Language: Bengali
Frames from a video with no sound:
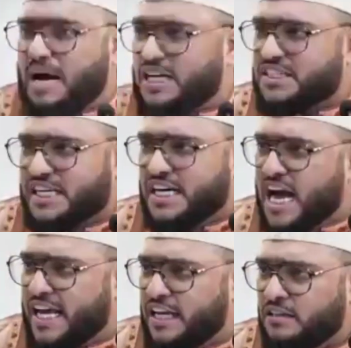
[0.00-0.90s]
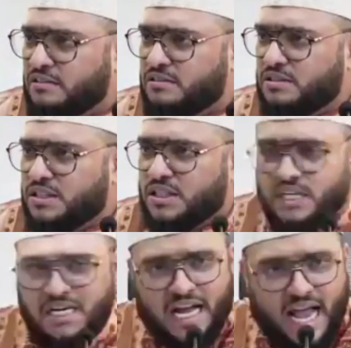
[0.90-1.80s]
নাই
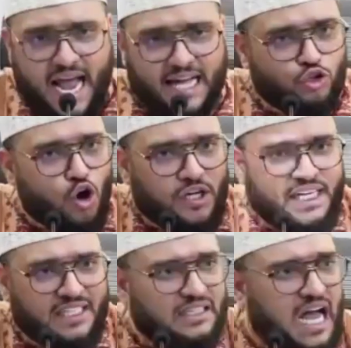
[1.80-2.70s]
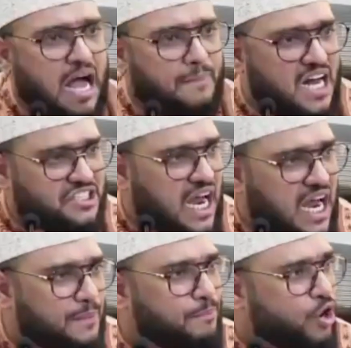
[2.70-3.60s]
এত কিতাব আসার
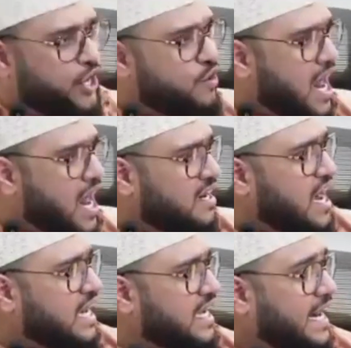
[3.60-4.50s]
পরেও আল্লাহ কেন